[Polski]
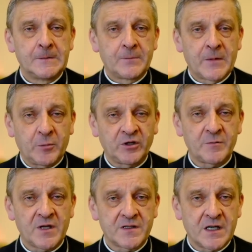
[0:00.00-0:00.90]
A potem
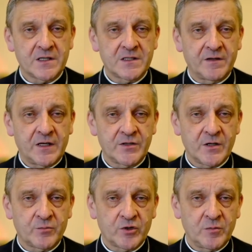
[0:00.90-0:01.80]
na znak zawarcia
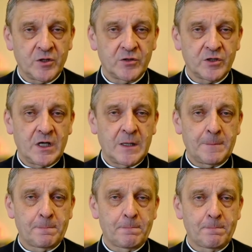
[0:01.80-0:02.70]
przymierza
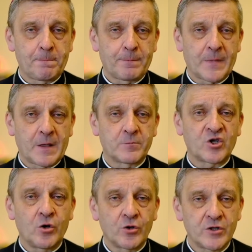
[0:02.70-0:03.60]

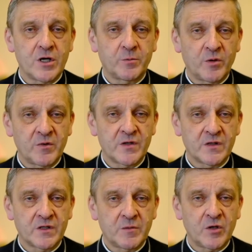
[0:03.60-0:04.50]
przechodzili pomiędzy
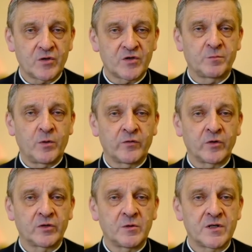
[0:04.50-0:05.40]
tymi
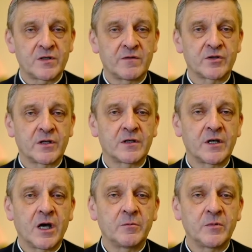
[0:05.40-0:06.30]
rozpołowionymi
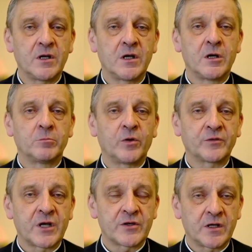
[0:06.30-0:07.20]
zwierzętami,
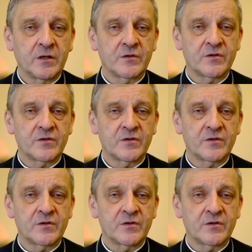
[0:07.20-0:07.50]
powtarzając